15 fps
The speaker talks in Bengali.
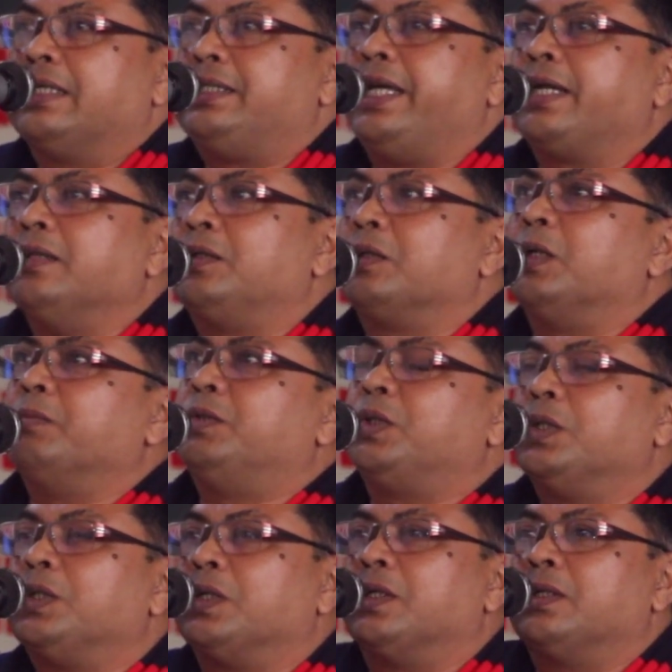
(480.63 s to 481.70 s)
সে কিন্তু খুব
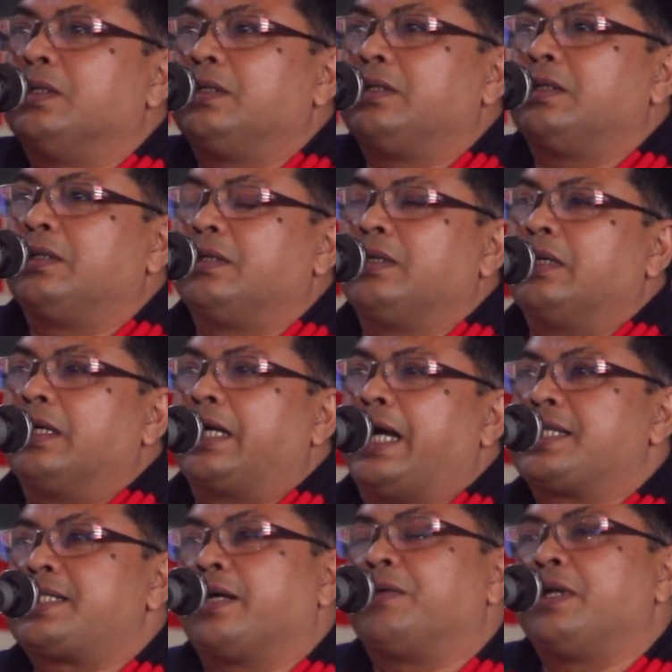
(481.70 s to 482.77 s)
দ্রুত
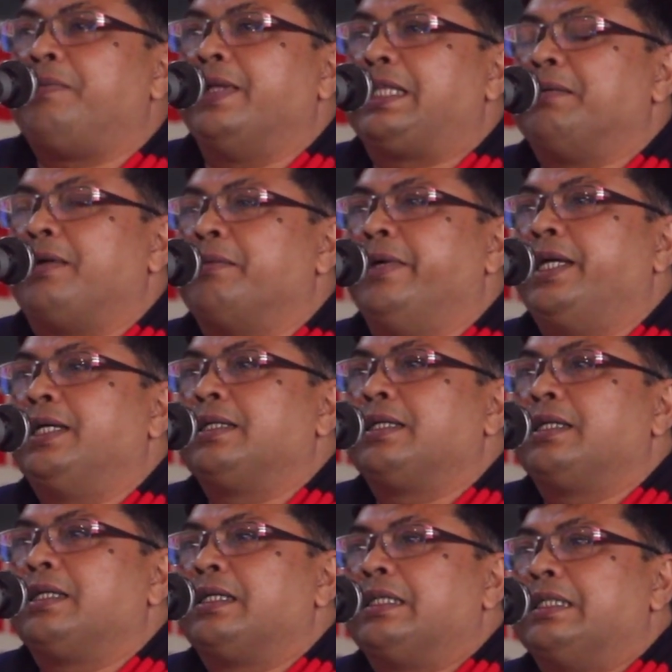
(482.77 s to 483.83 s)
কাজটা করে ফেলতে পারবে
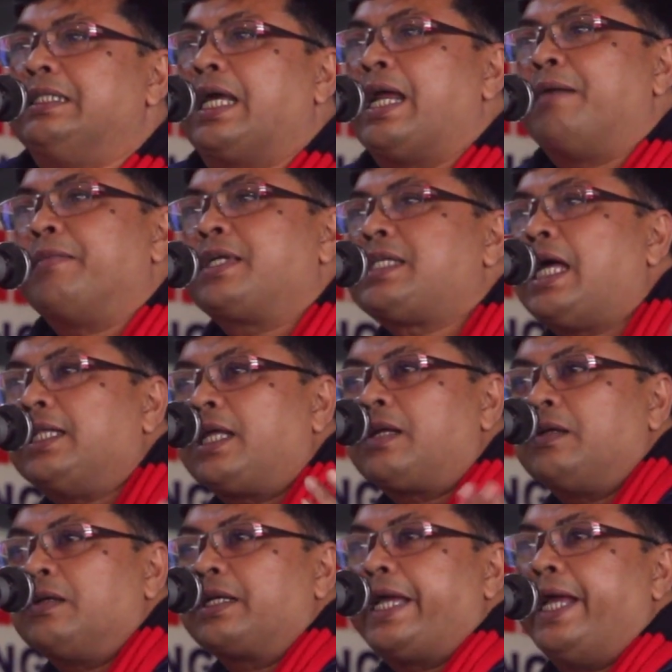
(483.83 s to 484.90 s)
যারা আমরা
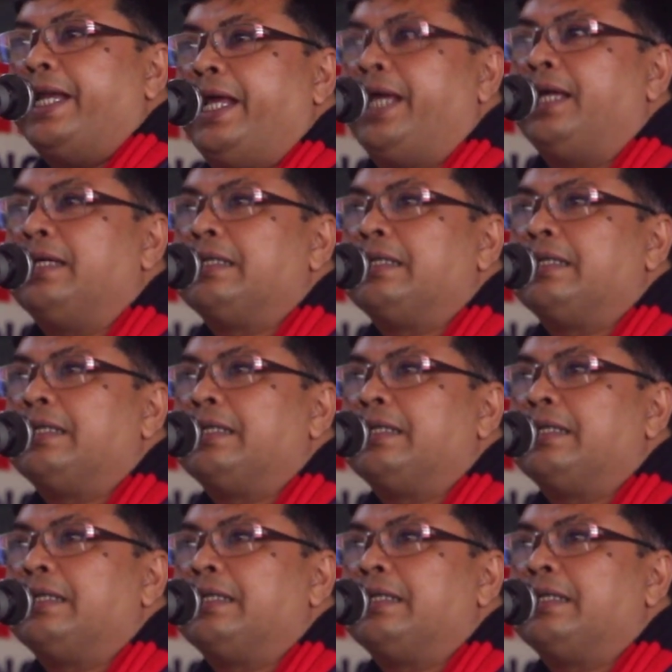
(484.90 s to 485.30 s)
সাধারণ জ্ঞানে